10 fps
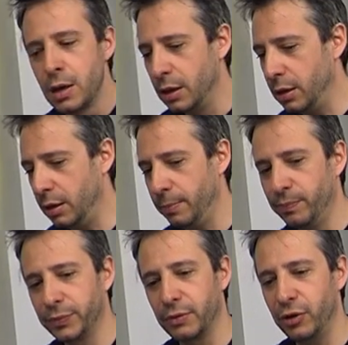
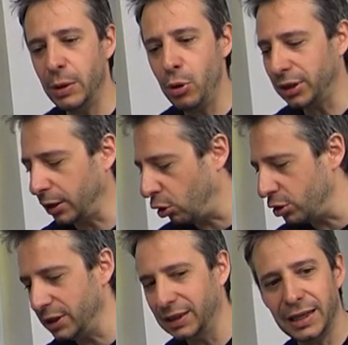Um, vediamo altre
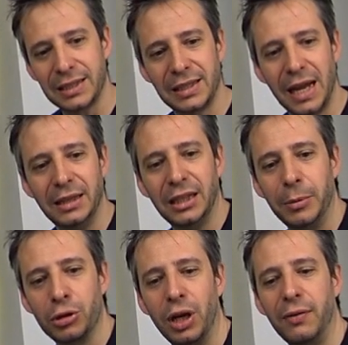cose interessanti che
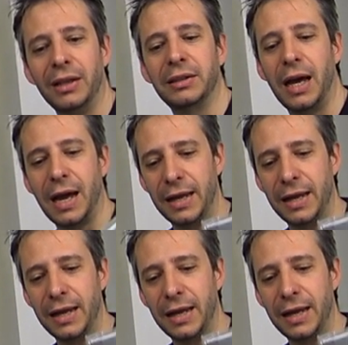mi sono arrivate da